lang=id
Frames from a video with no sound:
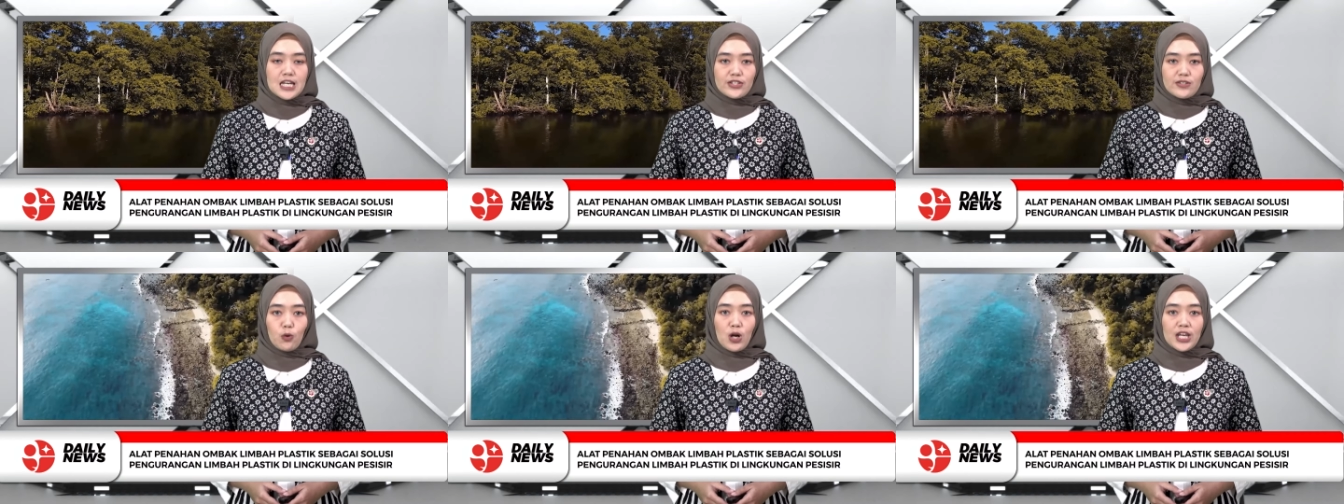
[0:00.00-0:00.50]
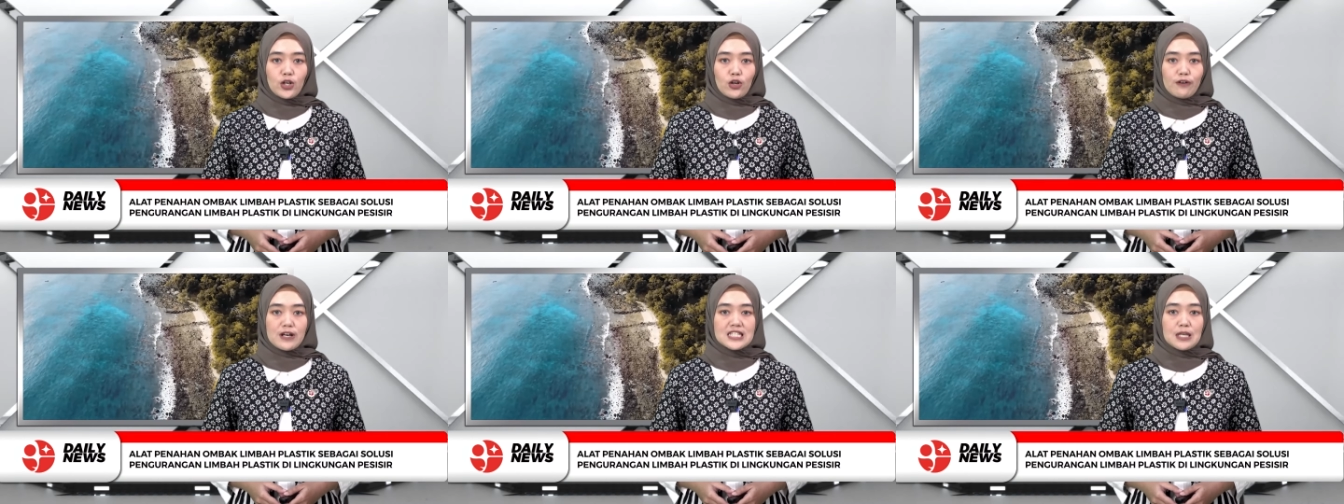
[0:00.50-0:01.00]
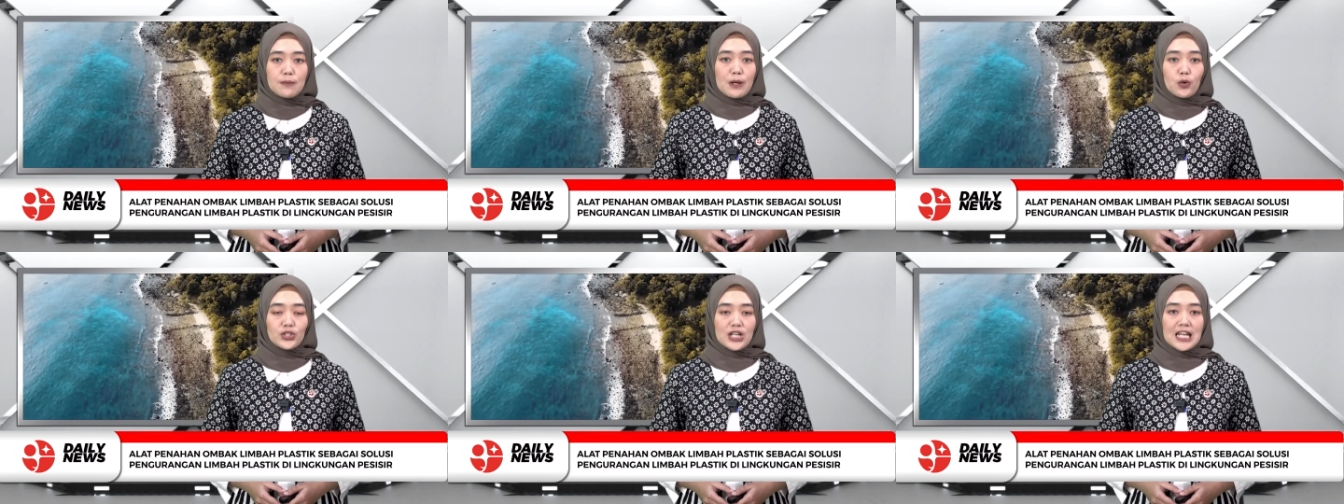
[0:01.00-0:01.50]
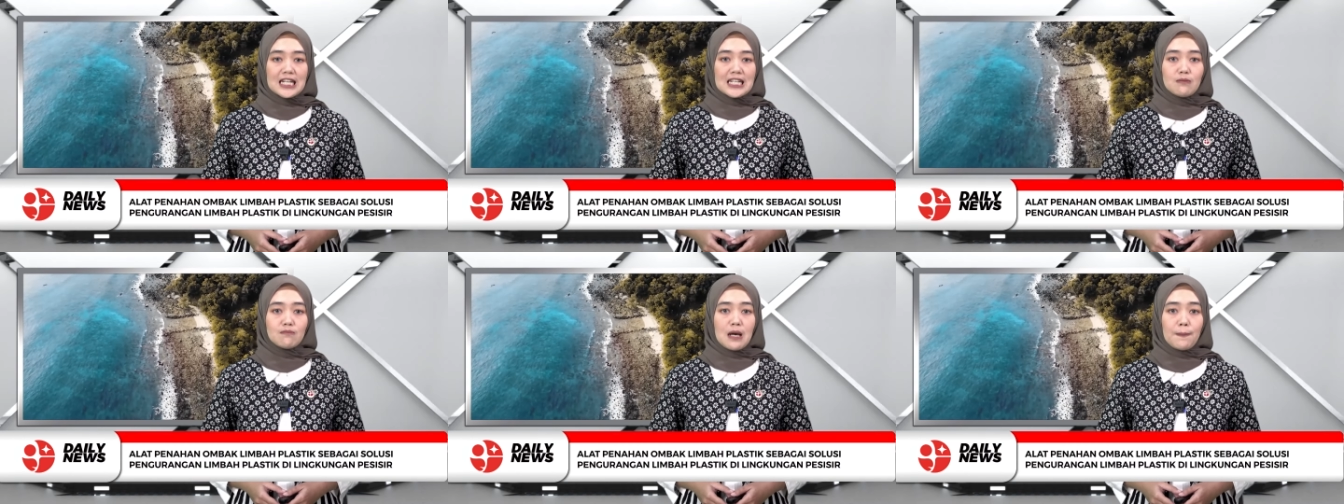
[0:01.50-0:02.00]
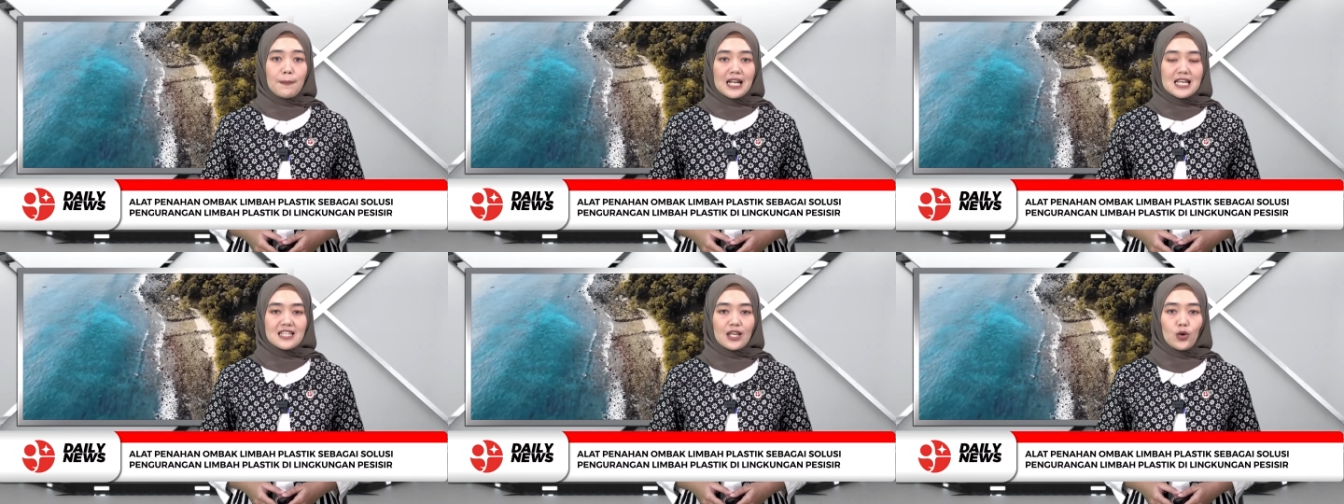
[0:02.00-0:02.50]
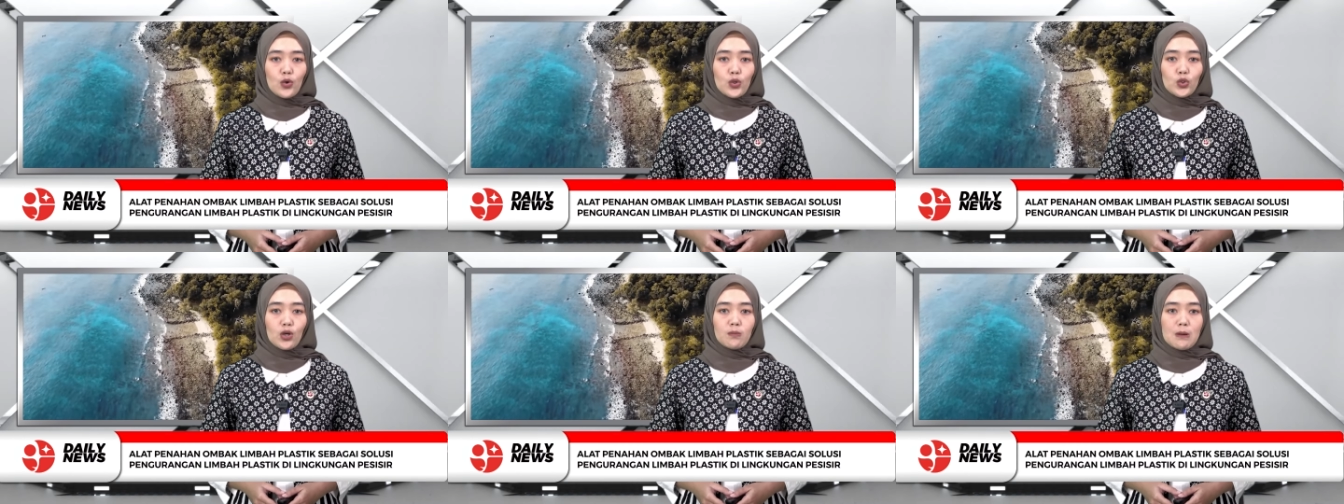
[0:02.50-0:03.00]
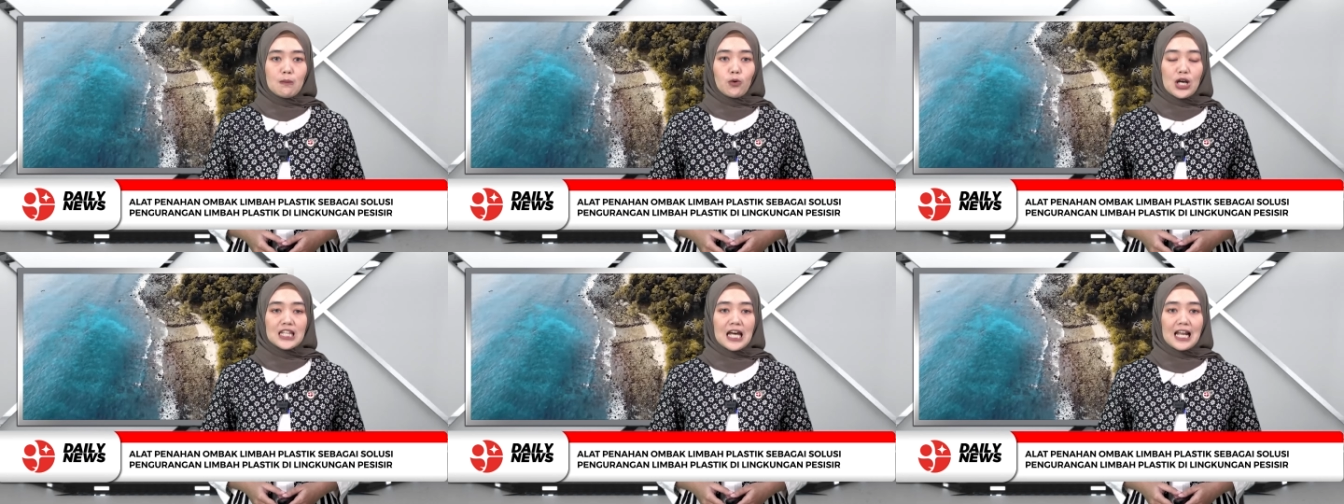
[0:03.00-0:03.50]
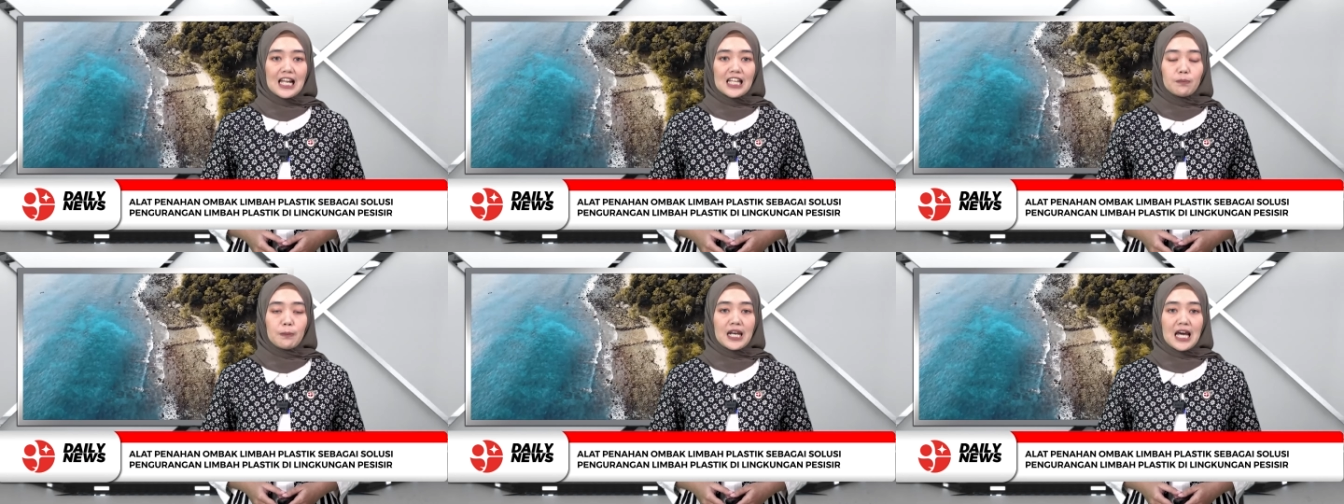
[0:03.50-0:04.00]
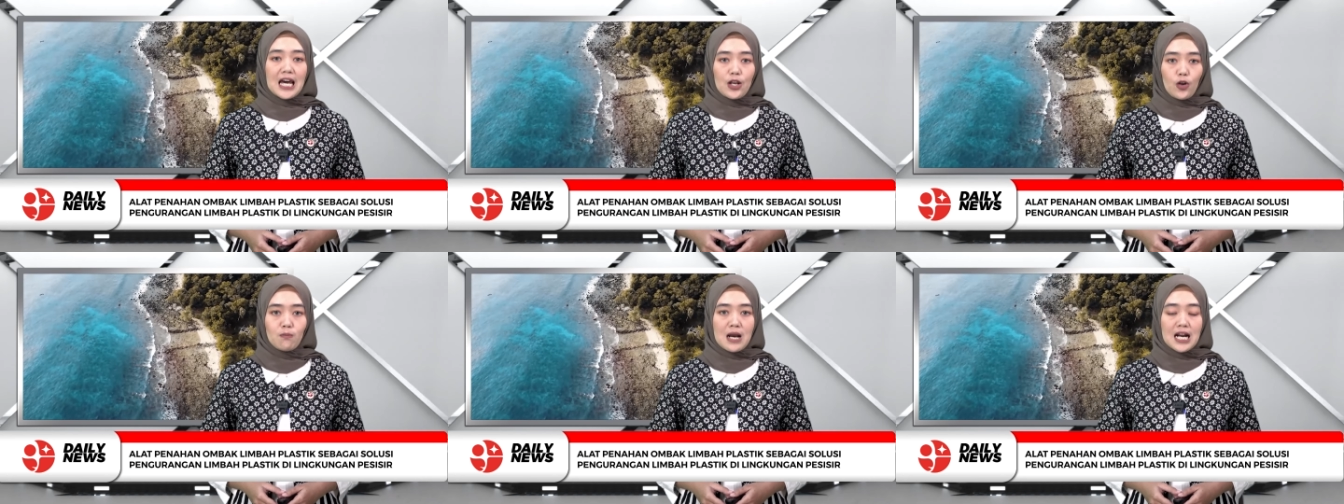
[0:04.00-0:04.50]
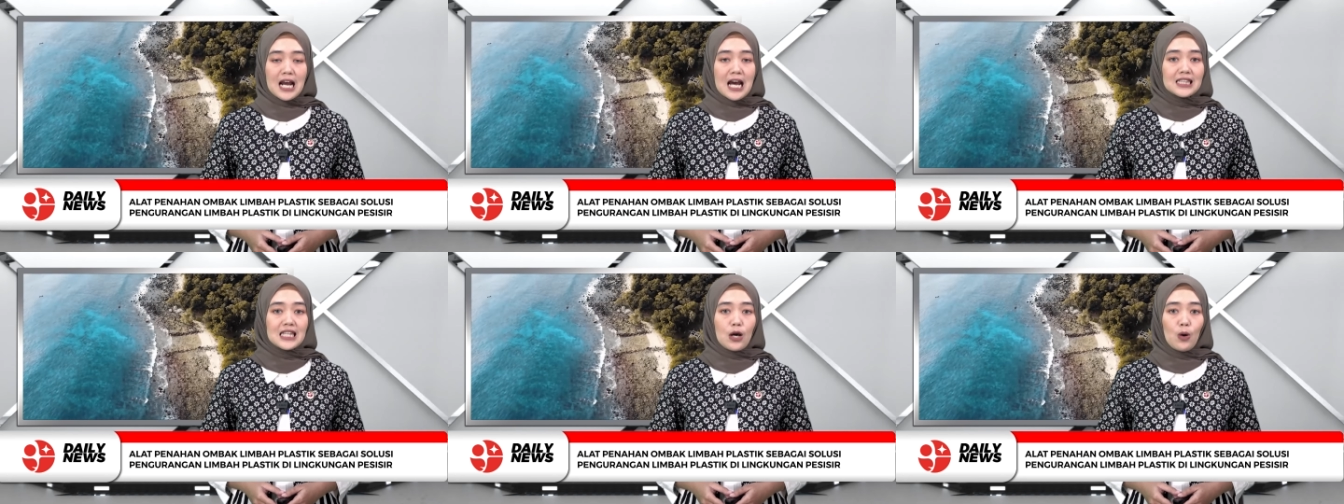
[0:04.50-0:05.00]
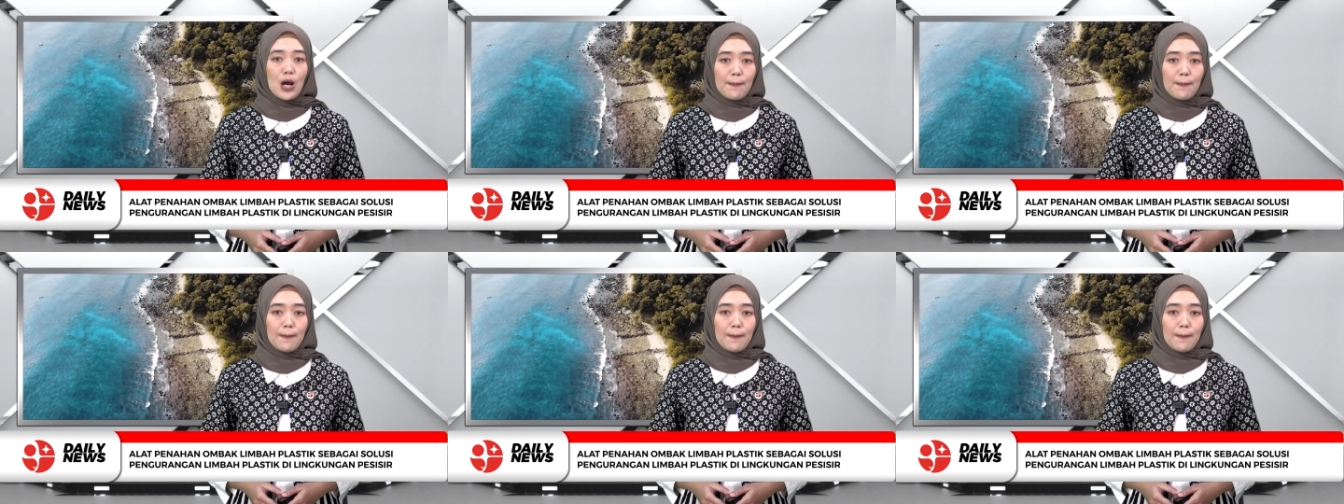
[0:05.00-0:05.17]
Sebuah inovasi penggunaan limbah plastik untuk membuat alat penahan ombak atau